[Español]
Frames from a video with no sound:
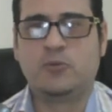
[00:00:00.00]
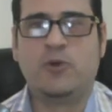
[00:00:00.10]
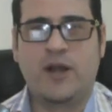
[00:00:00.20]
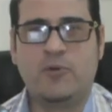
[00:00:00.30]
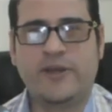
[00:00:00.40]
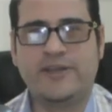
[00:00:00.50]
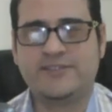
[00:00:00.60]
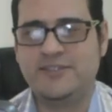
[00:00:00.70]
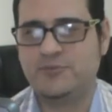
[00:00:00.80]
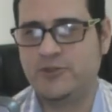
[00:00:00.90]
Supongamos que
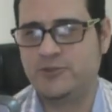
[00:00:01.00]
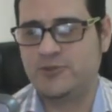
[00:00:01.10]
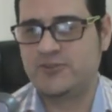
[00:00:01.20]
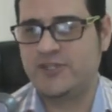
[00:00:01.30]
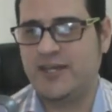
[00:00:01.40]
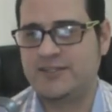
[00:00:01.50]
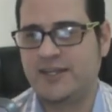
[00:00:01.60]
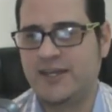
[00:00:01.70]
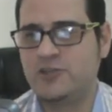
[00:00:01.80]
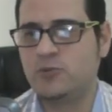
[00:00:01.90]
decidimos entonces
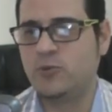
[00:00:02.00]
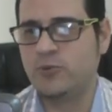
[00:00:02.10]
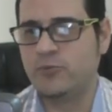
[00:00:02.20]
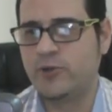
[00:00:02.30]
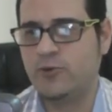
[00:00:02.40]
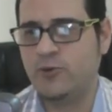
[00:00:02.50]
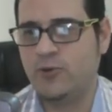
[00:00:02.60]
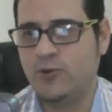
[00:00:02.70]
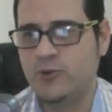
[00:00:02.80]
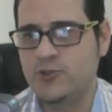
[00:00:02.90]
atacar el tubo
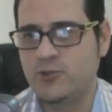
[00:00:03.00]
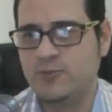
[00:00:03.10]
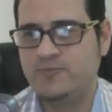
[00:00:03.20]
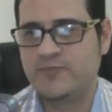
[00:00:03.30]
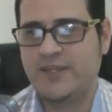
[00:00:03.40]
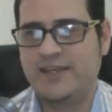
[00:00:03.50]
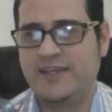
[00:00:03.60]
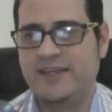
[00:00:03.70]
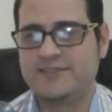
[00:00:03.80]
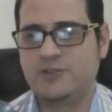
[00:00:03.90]
número 8.
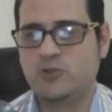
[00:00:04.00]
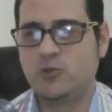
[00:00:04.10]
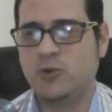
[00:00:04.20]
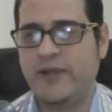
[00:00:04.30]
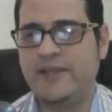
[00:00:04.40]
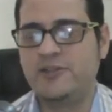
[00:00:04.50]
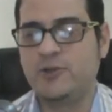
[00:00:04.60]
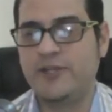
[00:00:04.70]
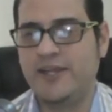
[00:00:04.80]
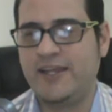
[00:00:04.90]
Ese tubo en
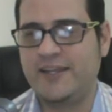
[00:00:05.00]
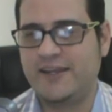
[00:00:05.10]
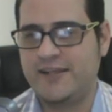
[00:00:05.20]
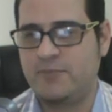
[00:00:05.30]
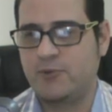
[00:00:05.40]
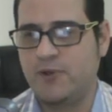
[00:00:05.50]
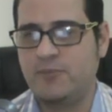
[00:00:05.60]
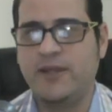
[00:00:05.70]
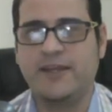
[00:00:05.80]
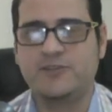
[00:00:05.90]
teoría generaría
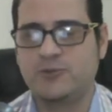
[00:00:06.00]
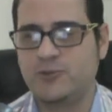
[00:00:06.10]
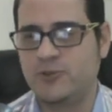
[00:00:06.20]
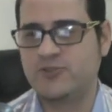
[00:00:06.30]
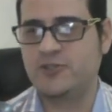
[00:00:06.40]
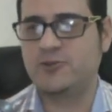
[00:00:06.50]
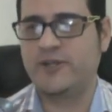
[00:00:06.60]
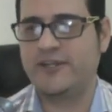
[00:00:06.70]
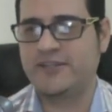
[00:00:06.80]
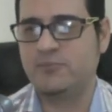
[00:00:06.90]
problemas en esos dos
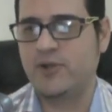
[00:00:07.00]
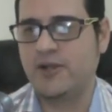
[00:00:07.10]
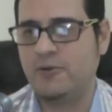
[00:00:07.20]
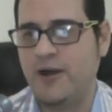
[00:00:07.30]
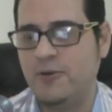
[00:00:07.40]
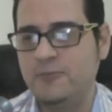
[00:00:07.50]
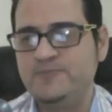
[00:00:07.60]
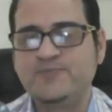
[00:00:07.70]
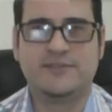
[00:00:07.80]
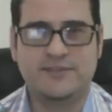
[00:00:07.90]
sectores que están por acá abajo.
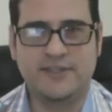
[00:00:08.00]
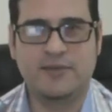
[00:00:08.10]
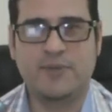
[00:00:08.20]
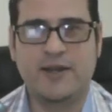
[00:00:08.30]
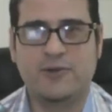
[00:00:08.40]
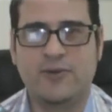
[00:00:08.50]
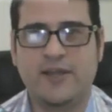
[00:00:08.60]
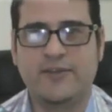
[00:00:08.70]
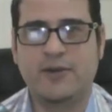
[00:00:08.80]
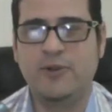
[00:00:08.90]
Sin embargo,
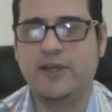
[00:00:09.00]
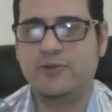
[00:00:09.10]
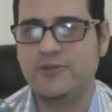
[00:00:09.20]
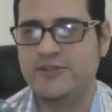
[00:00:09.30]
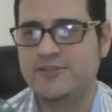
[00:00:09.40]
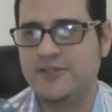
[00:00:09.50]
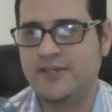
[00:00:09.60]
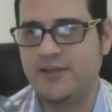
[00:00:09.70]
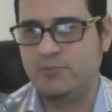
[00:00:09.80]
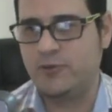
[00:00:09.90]
la hidráulica nos
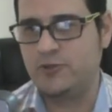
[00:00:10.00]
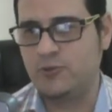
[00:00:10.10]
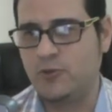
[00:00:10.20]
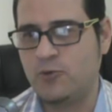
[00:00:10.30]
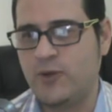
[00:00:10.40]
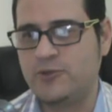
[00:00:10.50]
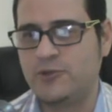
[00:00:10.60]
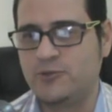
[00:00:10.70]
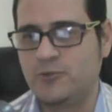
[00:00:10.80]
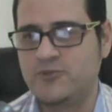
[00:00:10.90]
dice que por el tubo
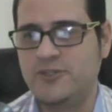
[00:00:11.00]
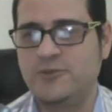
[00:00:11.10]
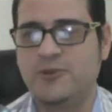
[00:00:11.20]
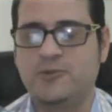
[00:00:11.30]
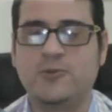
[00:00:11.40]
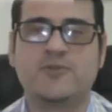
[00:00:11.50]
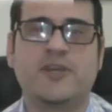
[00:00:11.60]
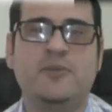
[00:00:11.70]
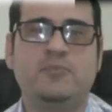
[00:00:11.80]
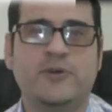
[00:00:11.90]
4, el tubo 5 y el tubo
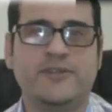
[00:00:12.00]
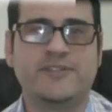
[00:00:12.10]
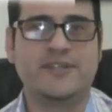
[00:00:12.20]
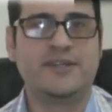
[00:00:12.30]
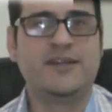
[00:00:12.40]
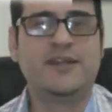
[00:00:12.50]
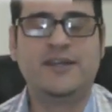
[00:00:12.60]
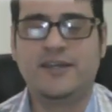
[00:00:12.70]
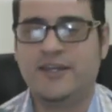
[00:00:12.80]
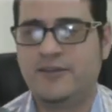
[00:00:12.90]
6 puede seguir
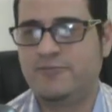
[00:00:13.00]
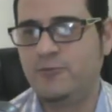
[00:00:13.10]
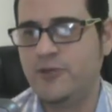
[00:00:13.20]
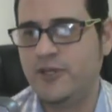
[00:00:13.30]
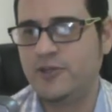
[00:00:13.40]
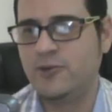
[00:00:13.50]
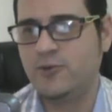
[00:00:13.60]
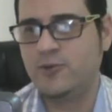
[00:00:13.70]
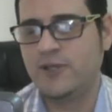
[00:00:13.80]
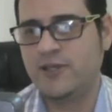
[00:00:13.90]
eh,
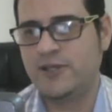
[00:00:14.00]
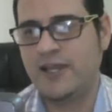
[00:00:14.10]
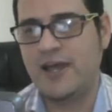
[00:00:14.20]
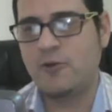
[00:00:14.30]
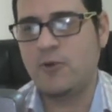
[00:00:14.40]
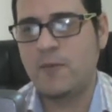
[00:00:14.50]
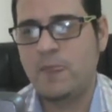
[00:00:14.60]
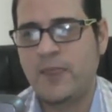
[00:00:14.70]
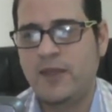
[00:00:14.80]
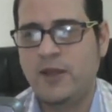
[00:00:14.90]
fluyendo eh, el
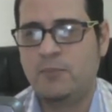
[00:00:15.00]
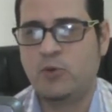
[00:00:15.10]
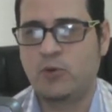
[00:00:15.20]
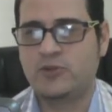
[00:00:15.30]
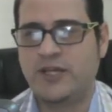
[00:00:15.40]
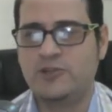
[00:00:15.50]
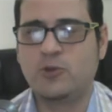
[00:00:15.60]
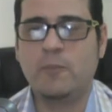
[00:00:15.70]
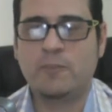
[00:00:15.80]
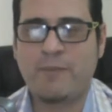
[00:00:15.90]
agua. Por lo
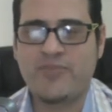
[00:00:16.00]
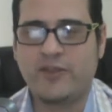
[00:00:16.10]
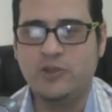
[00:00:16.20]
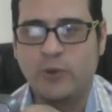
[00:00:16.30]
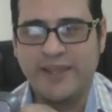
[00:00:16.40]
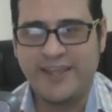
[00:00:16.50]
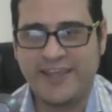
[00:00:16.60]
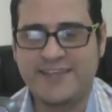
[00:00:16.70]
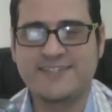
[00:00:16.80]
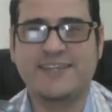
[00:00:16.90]
tanto, no es
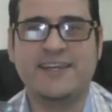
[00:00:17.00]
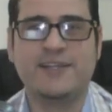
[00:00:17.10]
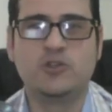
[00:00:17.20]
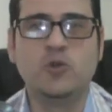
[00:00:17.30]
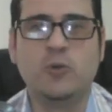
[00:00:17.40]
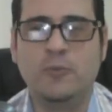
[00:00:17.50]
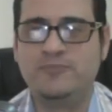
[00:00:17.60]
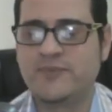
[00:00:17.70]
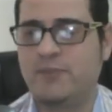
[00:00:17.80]
ese el tubo.